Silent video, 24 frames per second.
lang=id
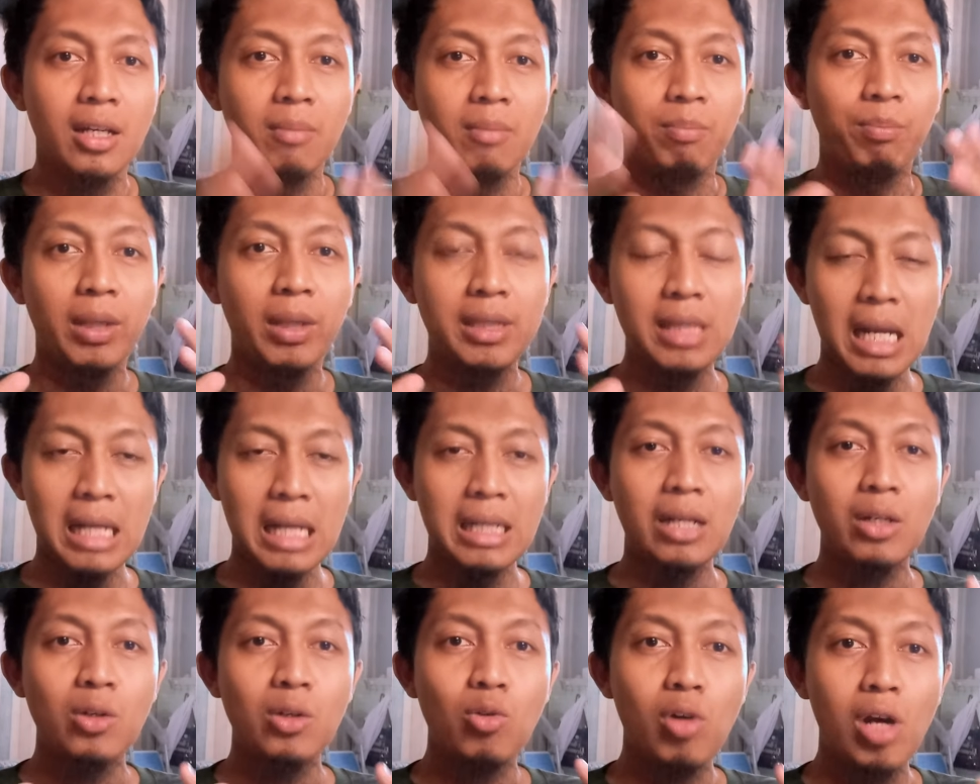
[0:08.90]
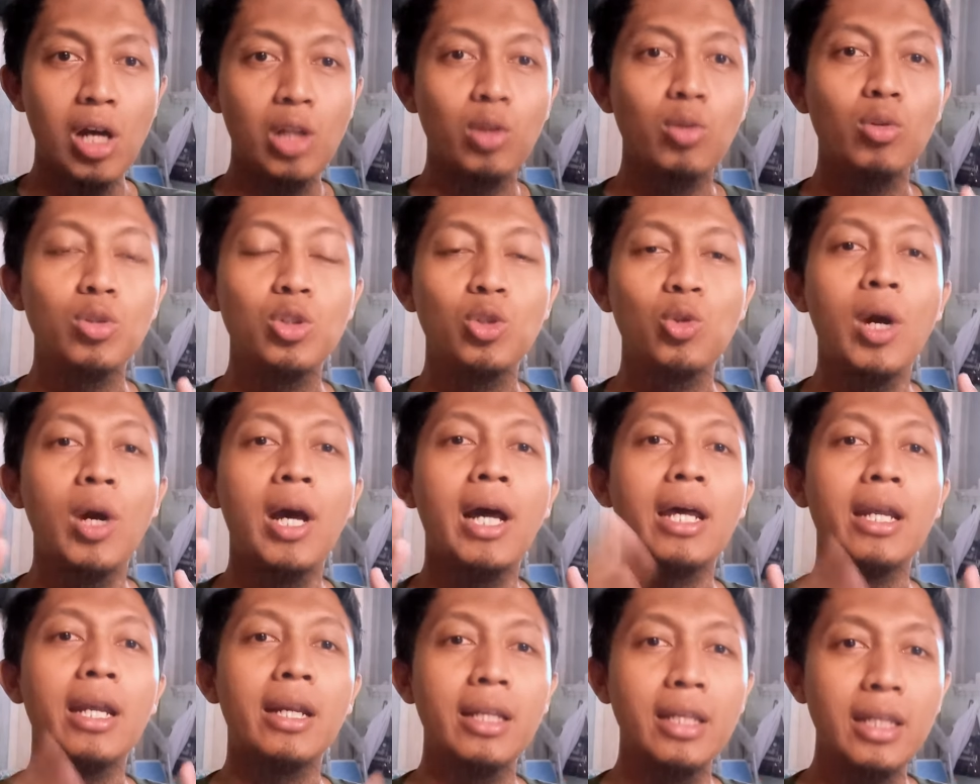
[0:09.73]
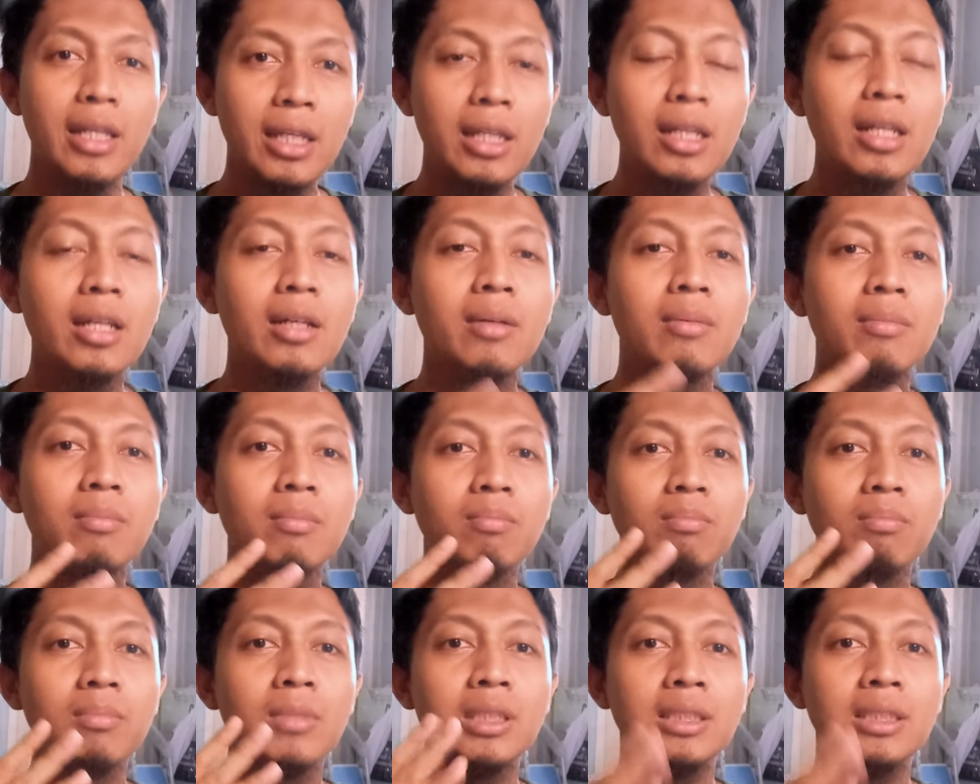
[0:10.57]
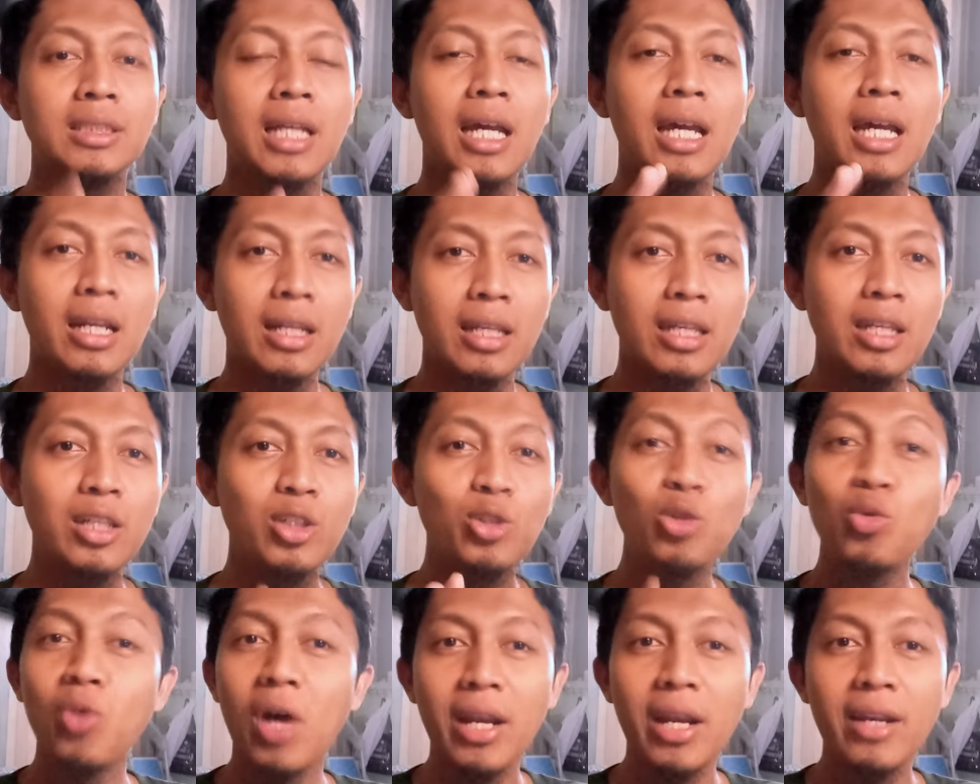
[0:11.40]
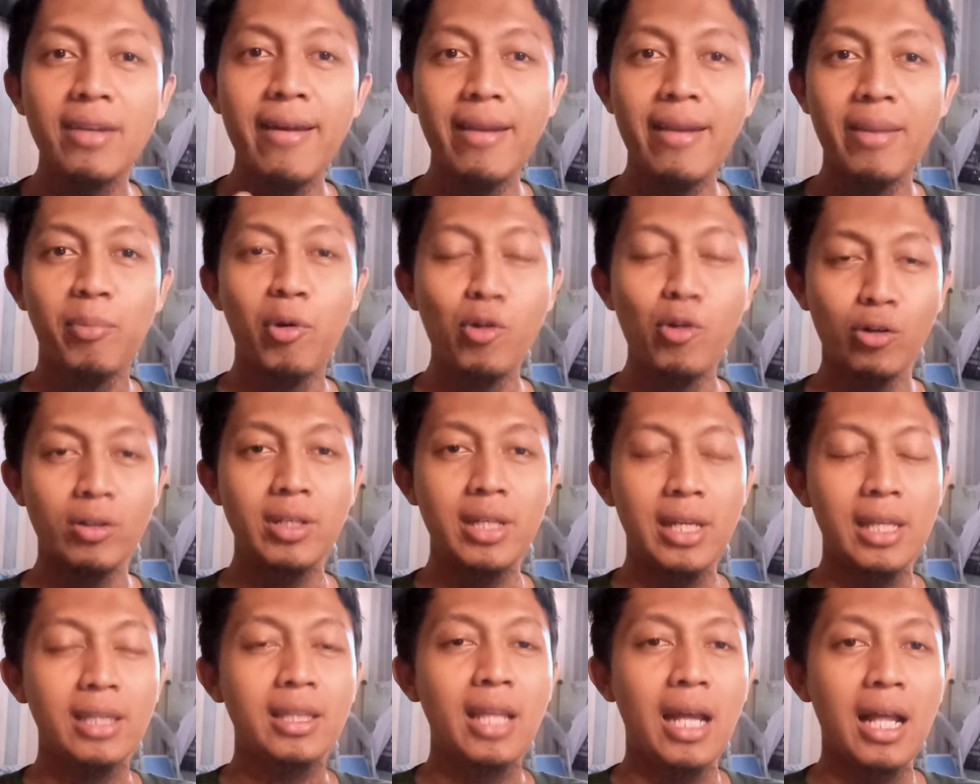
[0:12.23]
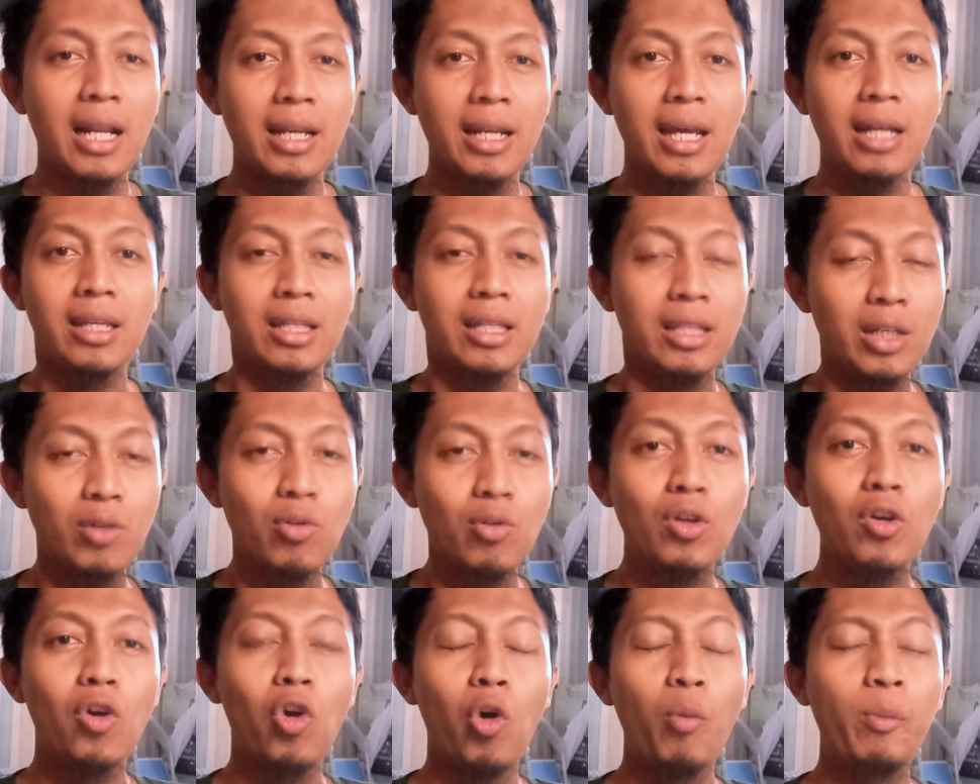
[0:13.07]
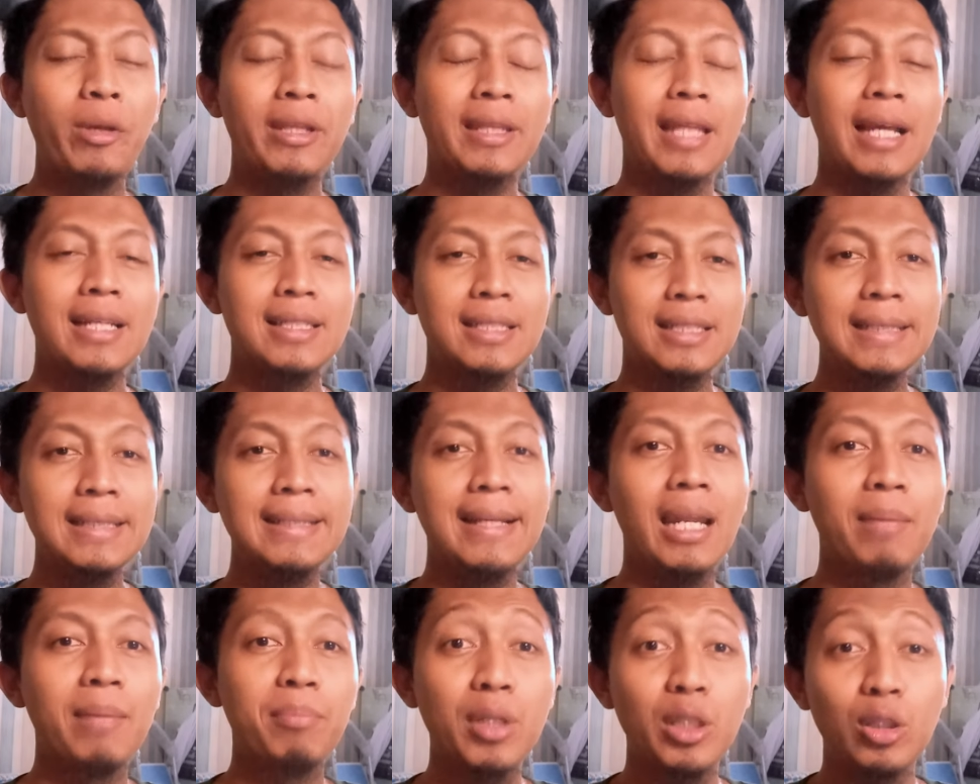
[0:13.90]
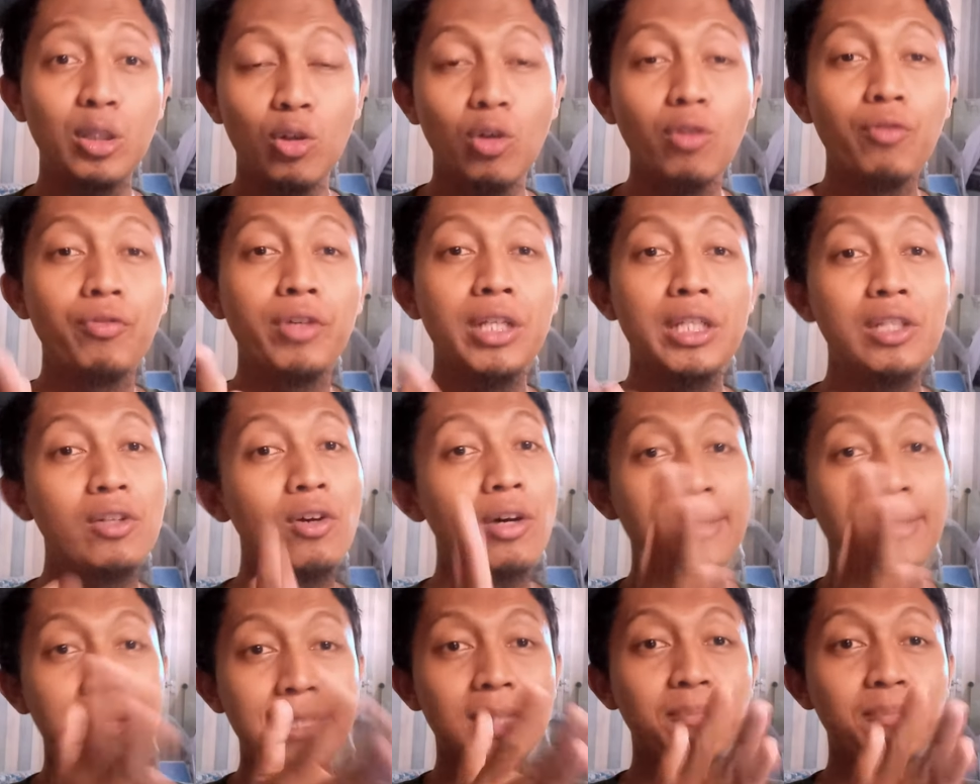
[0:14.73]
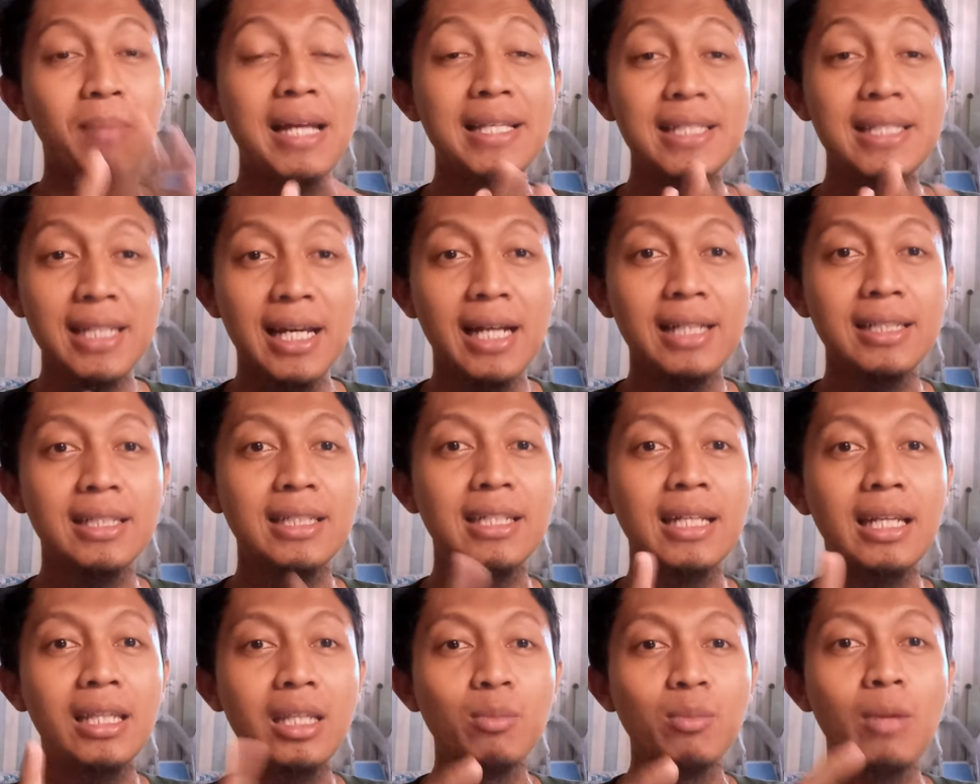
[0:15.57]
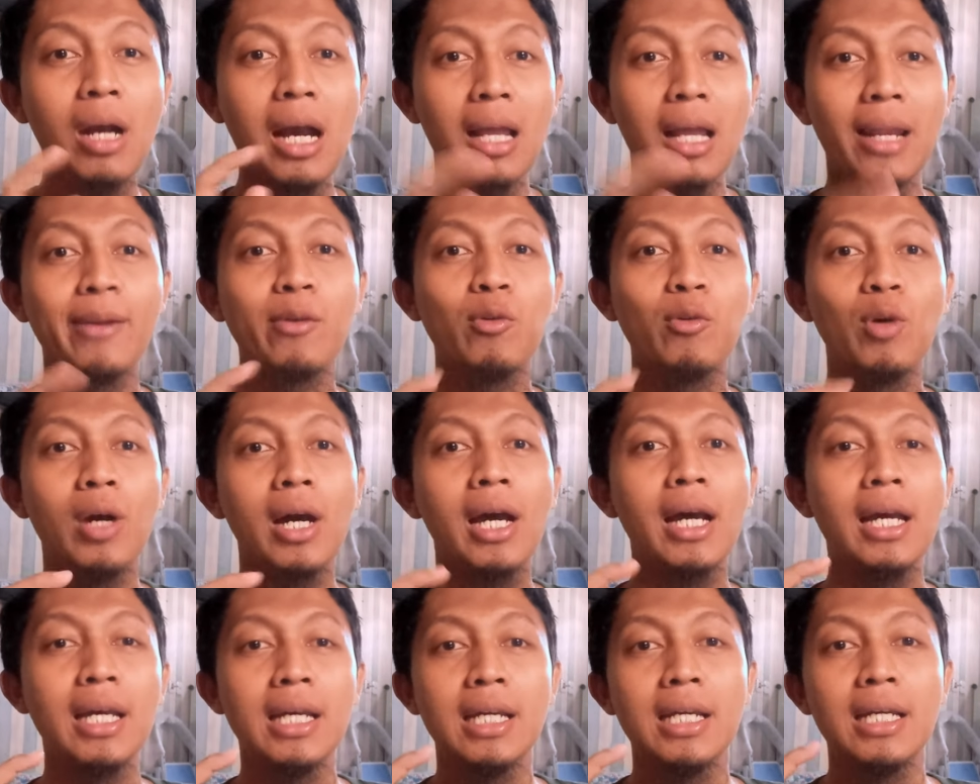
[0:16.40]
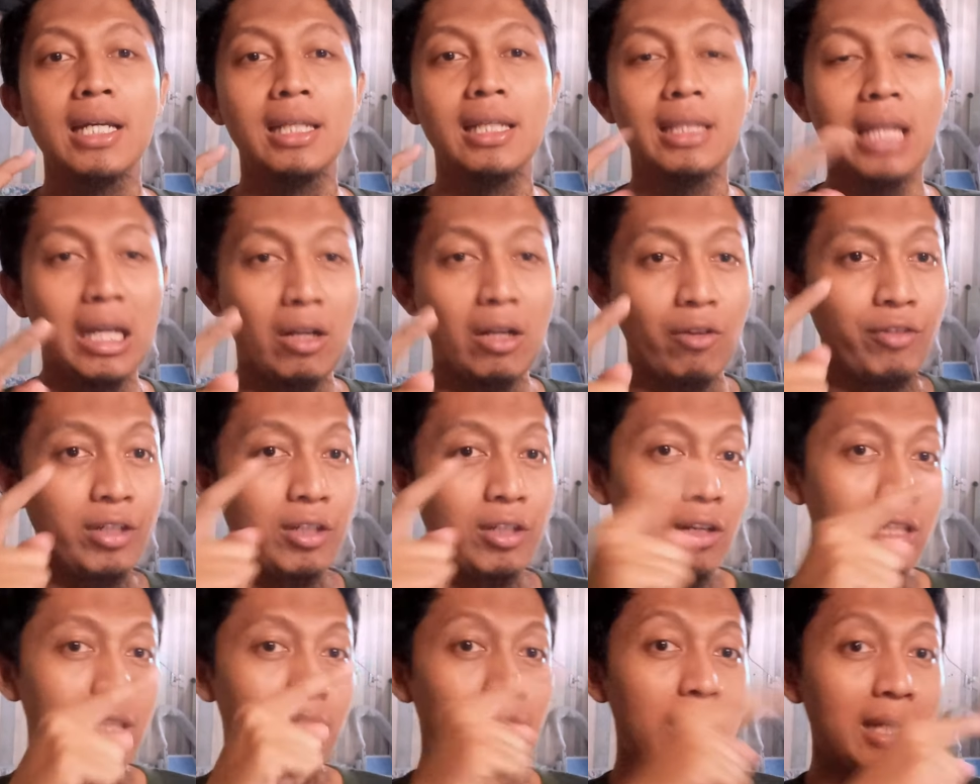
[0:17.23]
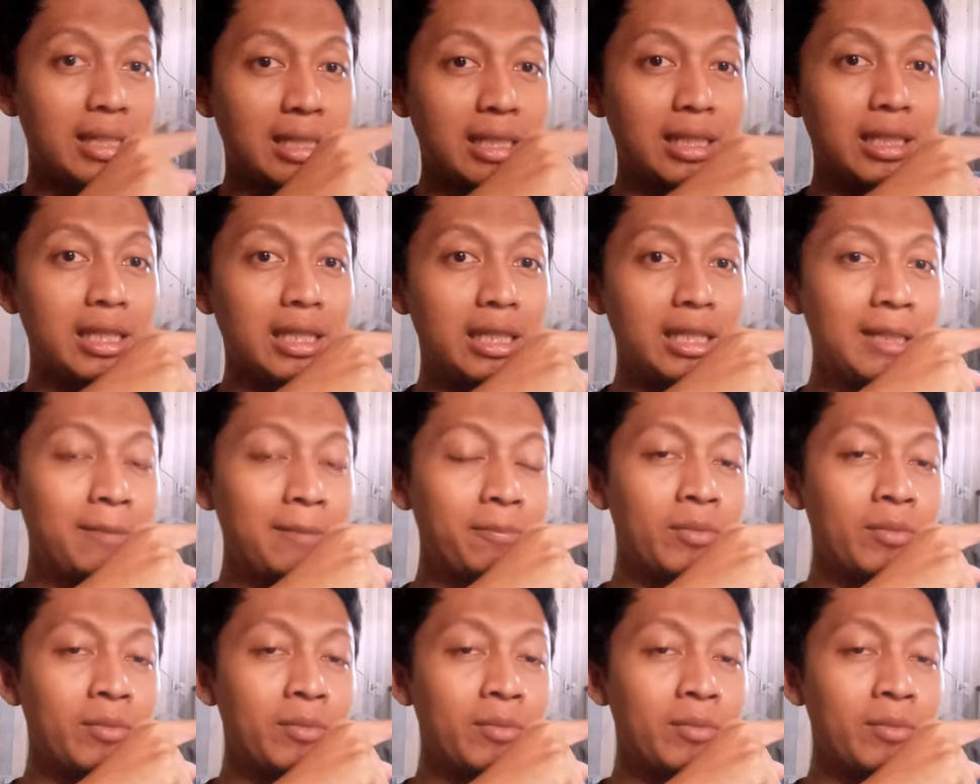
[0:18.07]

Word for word: perjalanan gue tujuh hari mencari cuan dari produk digital dan ini gue dokumentasi dalam bentuk video reels panjang. Jadi nanti bakalan gue taruh video di sebelah sini